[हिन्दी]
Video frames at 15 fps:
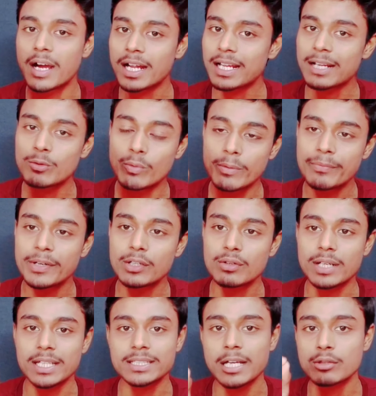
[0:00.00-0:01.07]
अगर वो वीडियो
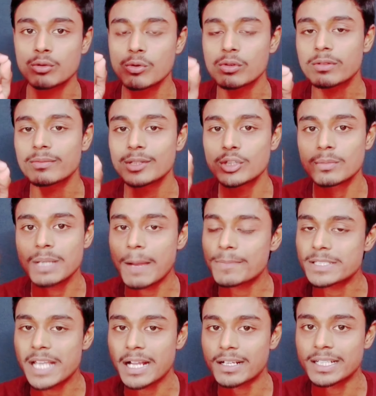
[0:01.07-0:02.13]
रहता तो उस वीडियो में
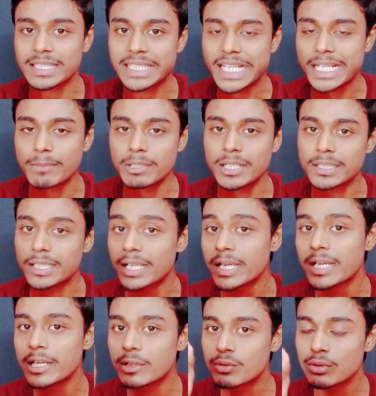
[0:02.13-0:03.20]
आप जाकर देख भी लेते
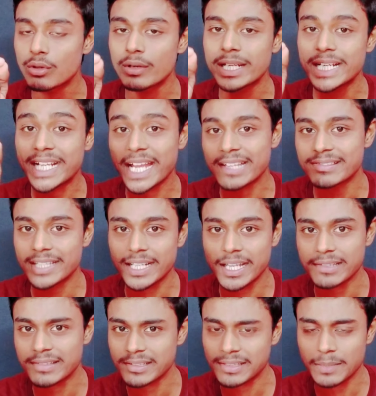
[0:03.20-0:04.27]
कि उन्होंने कैसे
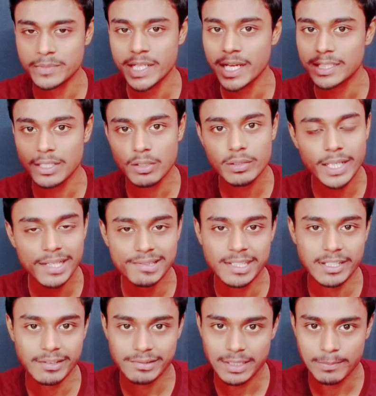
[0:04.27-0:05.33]
कैसे समझाया था और
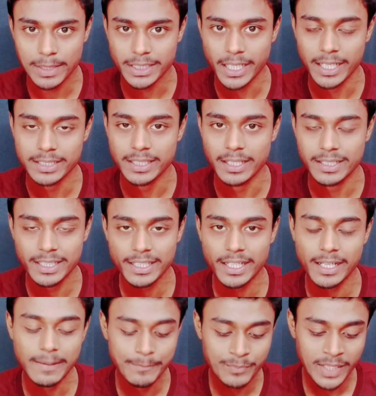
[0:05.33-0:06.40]
कैसे कैसे बताया था ठीक
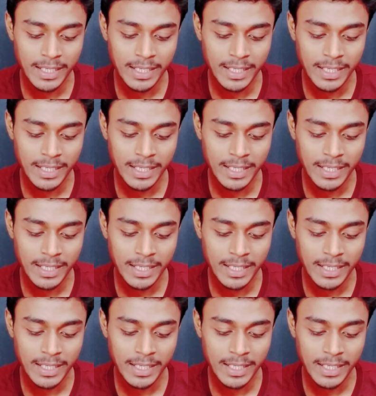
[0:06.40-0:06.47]
है